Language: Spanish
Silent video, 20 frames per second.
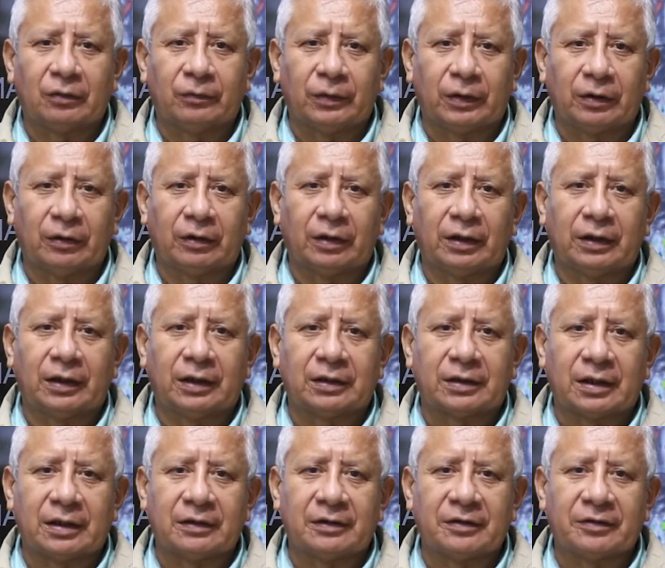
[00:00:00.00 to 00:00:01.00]
con valores de
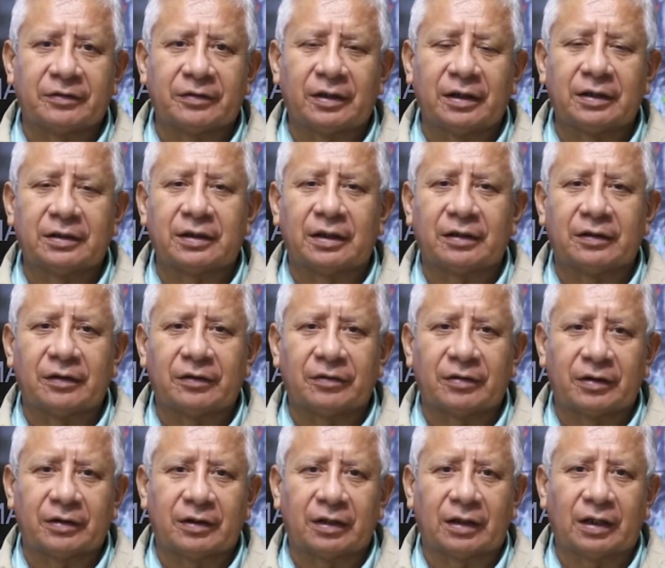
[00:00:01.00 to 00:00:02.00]
36
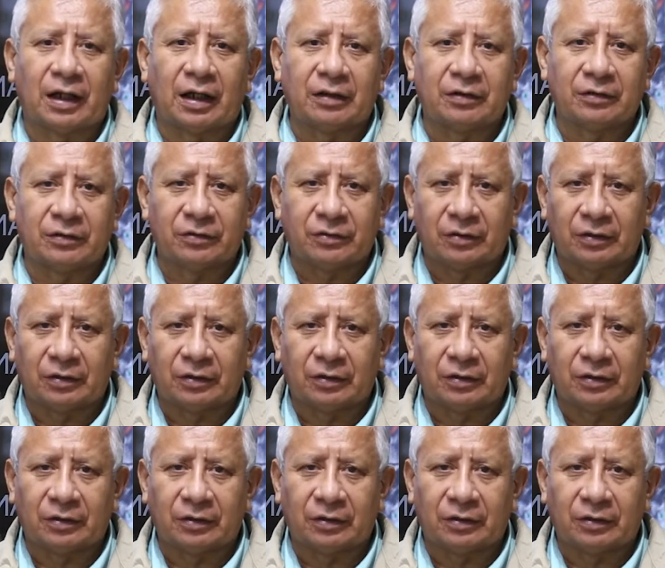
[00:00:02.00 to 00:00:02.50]
37 grados,